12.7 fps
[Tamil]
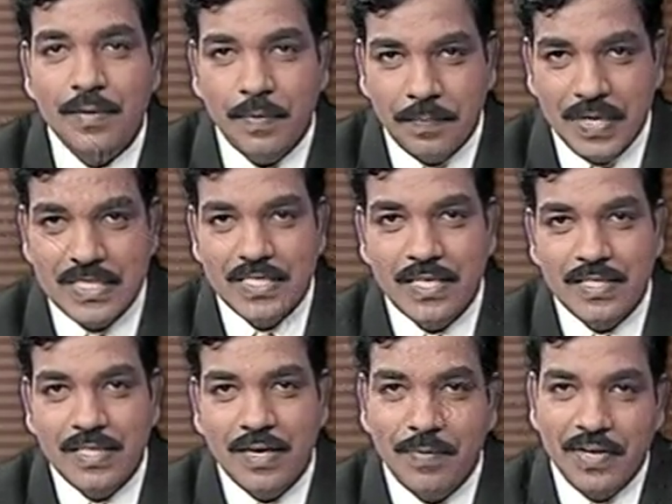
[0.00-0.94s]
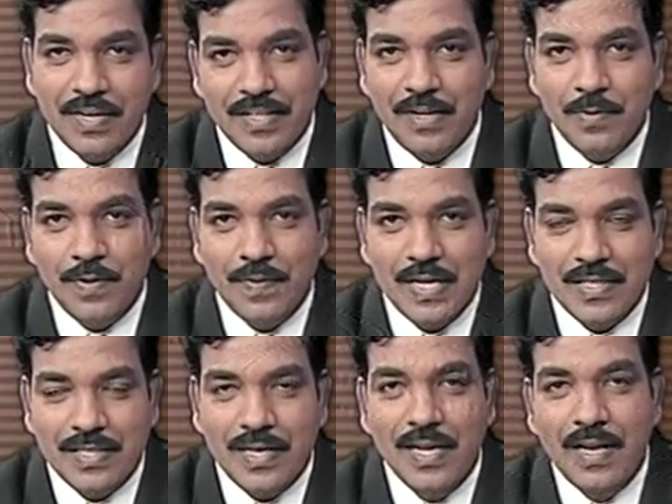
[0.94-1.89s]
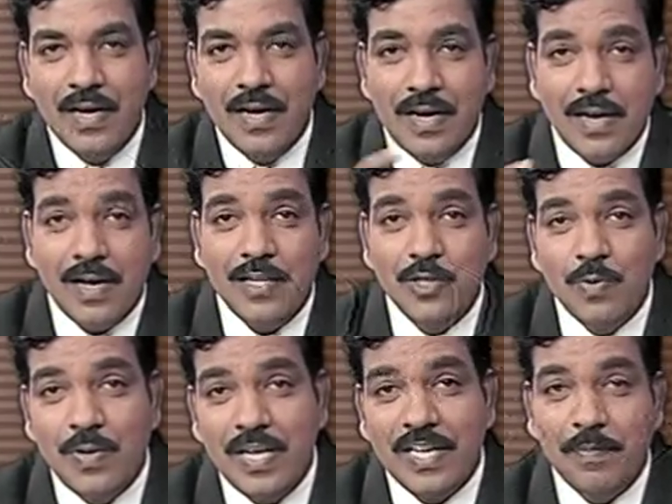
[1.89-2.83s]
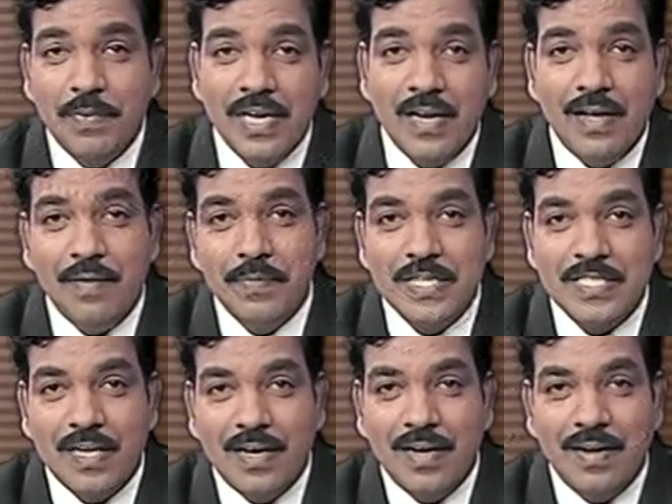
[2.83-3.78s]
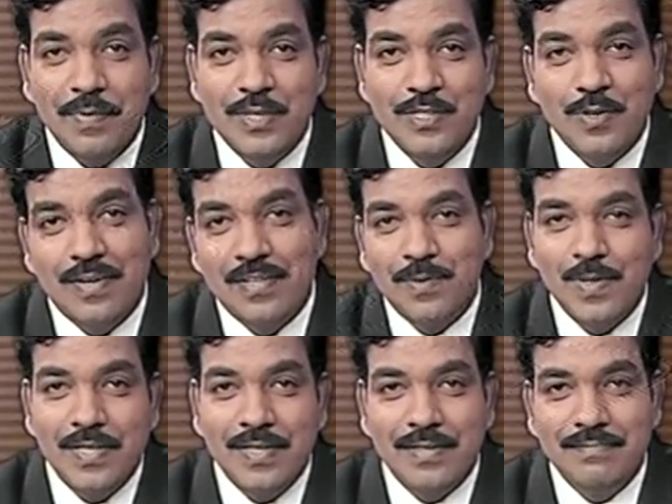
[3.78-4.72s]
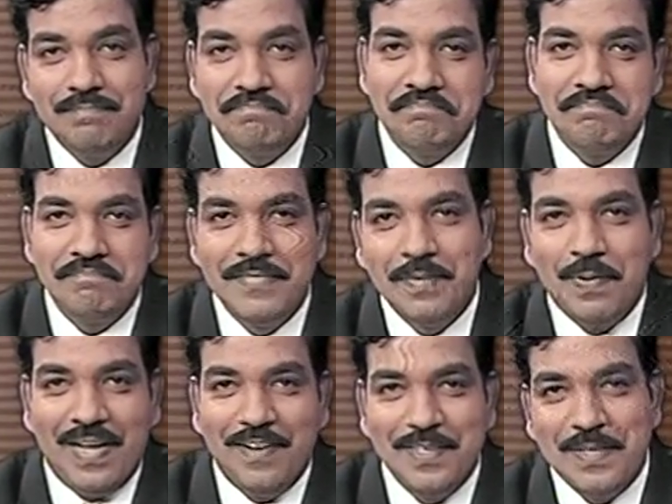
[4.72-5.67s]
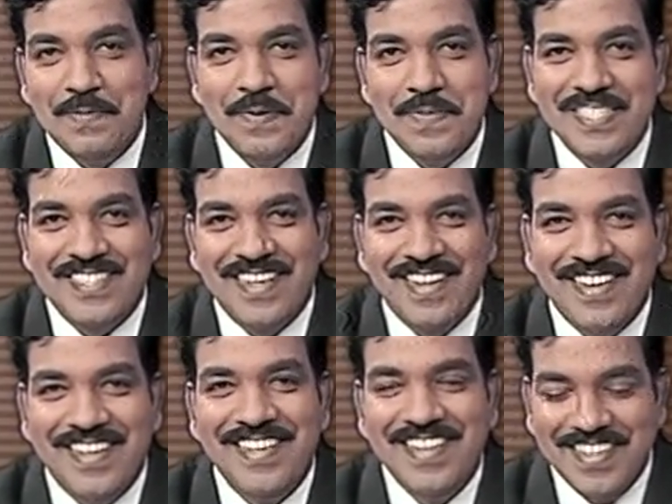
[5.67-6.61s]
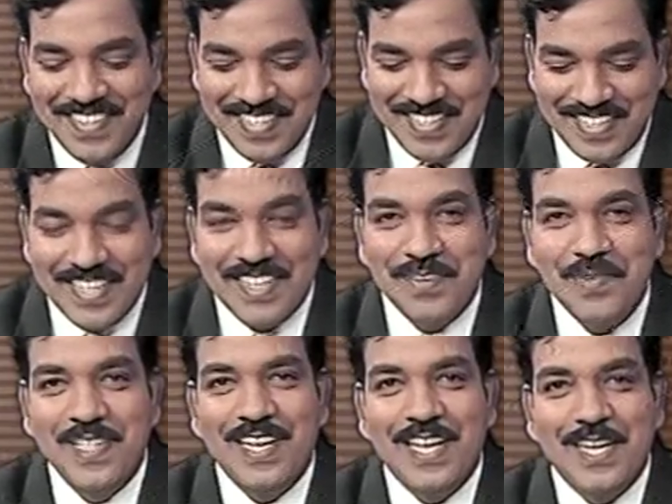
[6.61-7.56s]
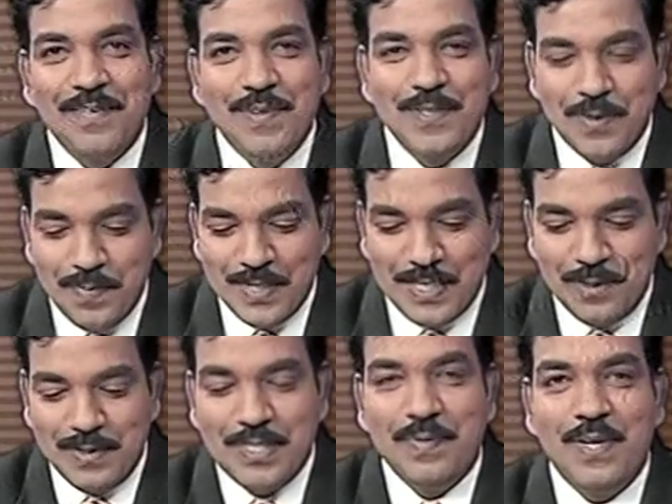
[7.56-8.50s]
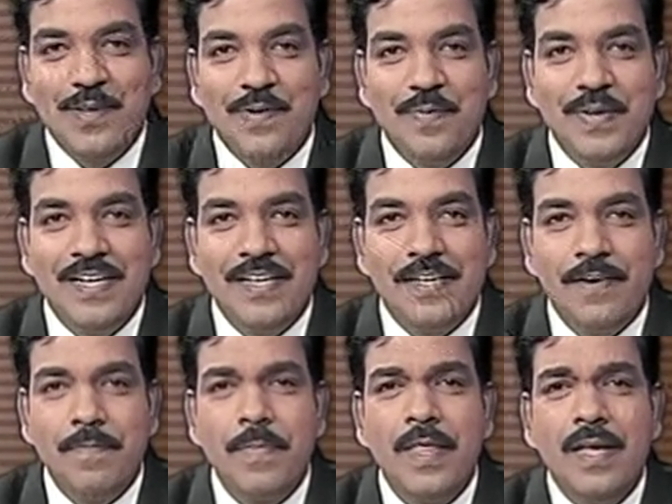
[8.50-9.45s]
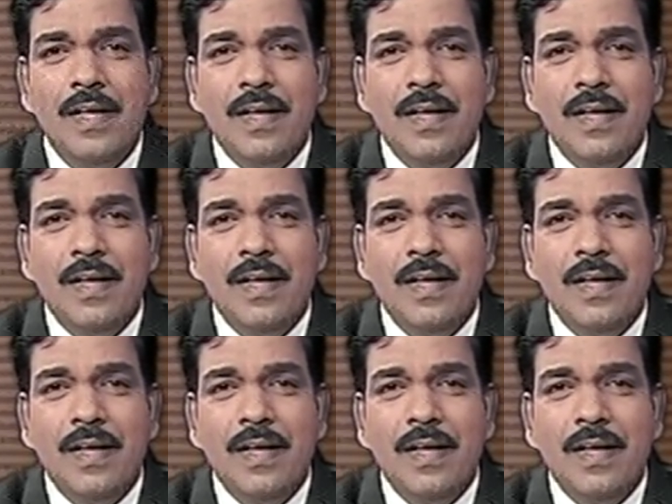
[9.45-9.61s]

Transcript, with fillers: நம்ம பேசுகிறது அப்படின்றதான் ஒரு வார்த்தை ஆனால் அதுக்குள்ளே எப்படிலாம் பேசுகிறாங்க அப்படின்னு சொல்கிறது கூடியது பலவிதமாக பேசுகிறாங்க இதை கேட்கும்போது எல்லாருக்குமே வந்து ரொம்ப சந்தோஷமாக இருக்கும் அப்படின்னு நினைக்கிறோம்